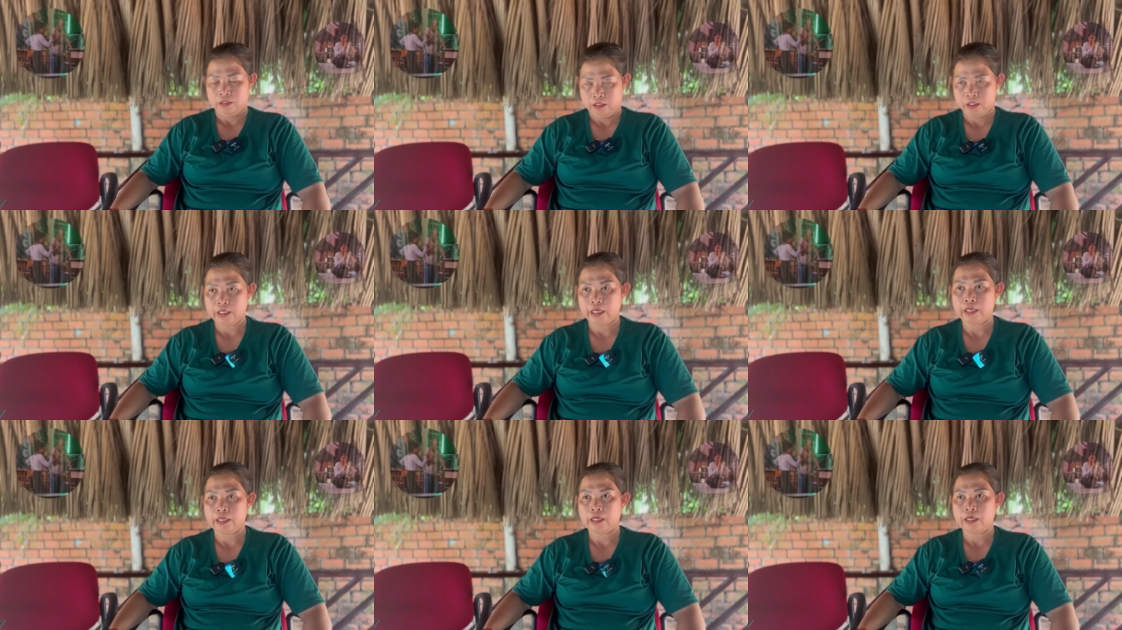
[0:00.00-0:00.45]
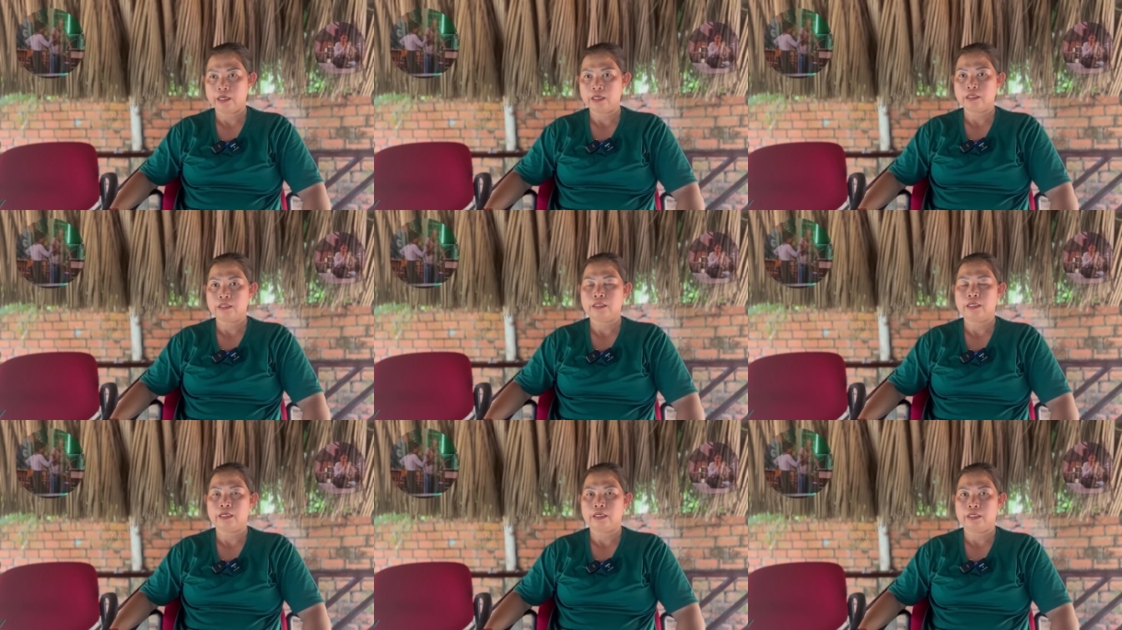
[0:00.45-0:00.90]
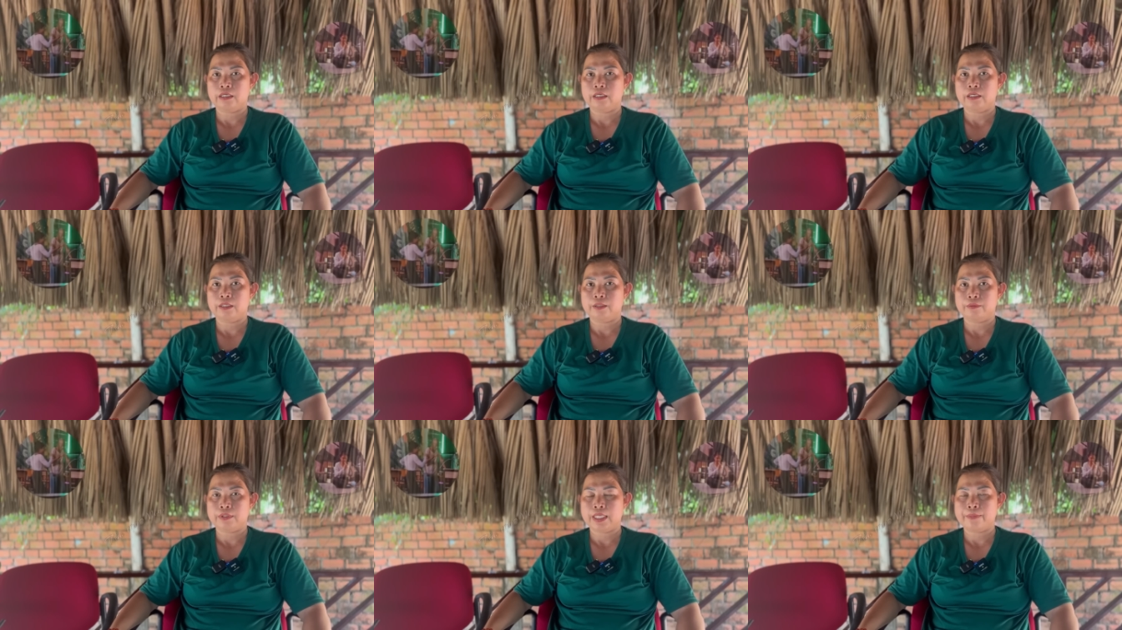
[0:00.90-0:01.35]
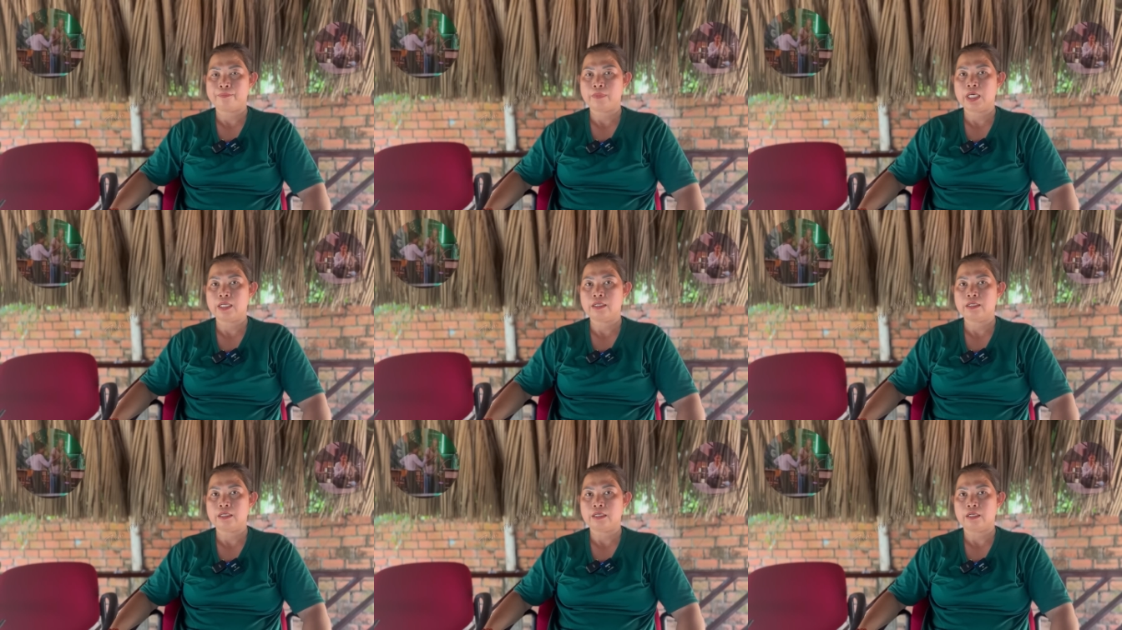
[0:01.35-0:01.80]
Thầy đó thầy tâm
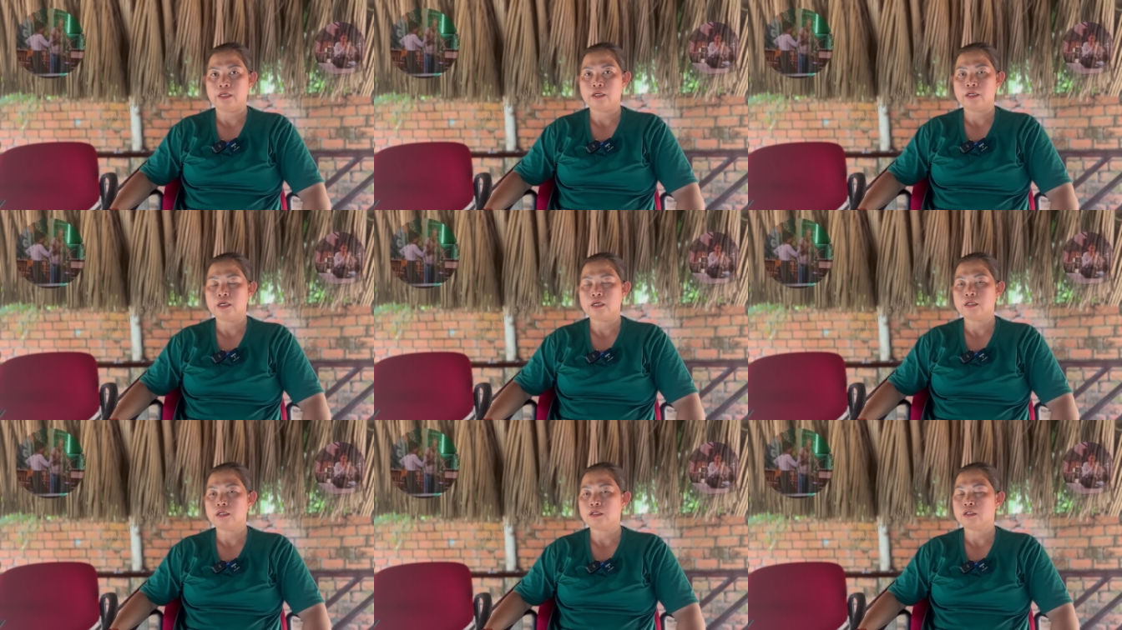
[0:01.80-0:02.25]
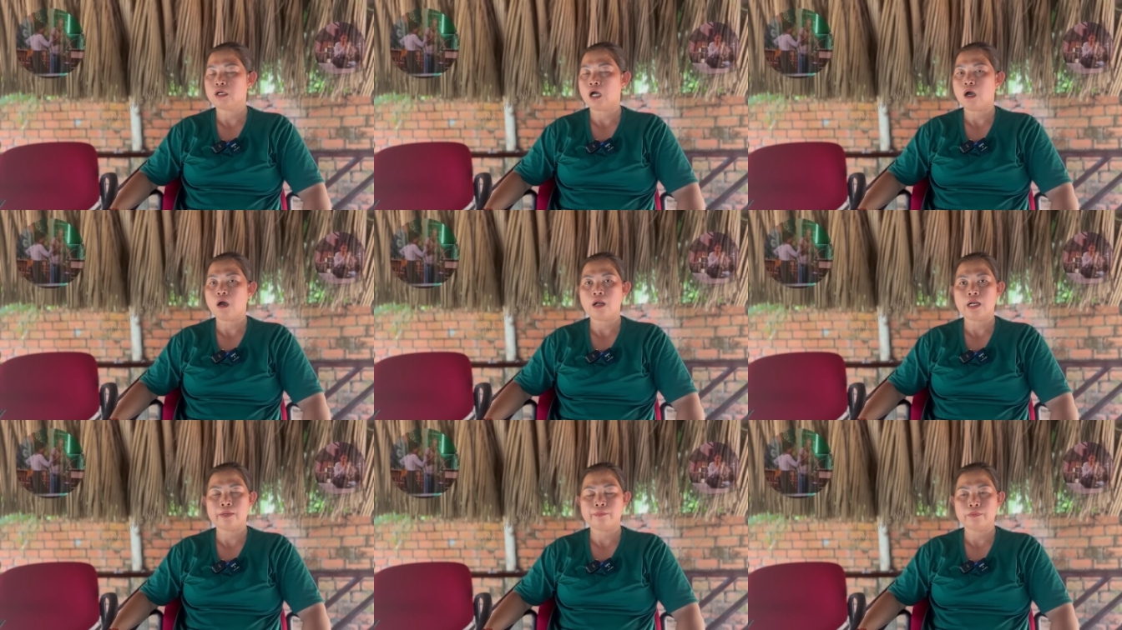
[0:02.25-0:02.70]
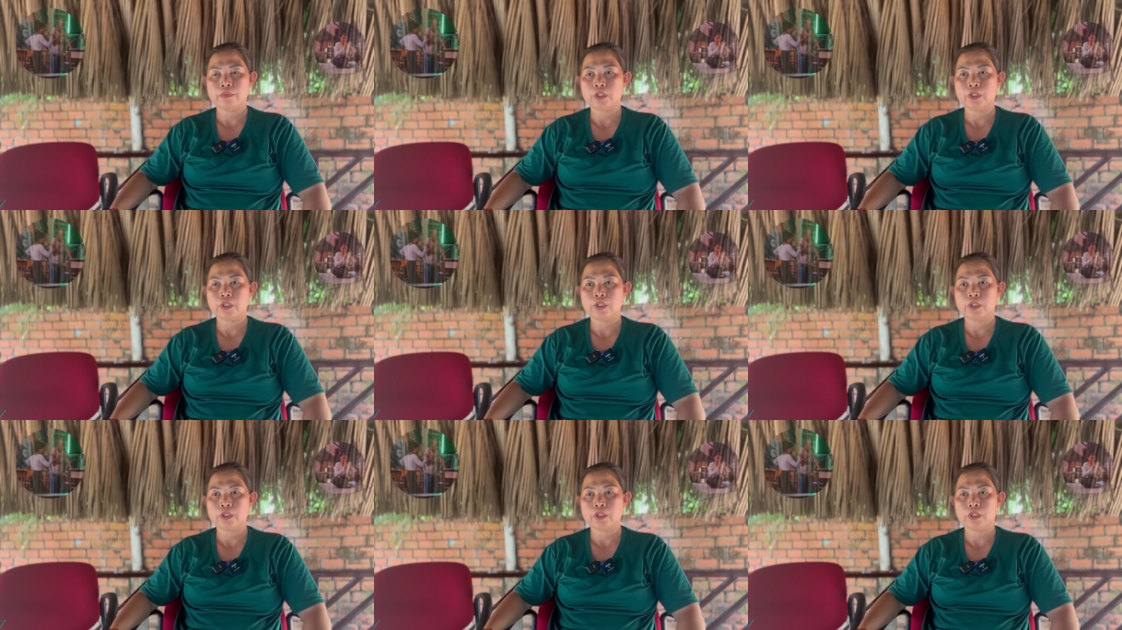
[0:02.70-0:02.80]
linh thì nó nó nó khó lắm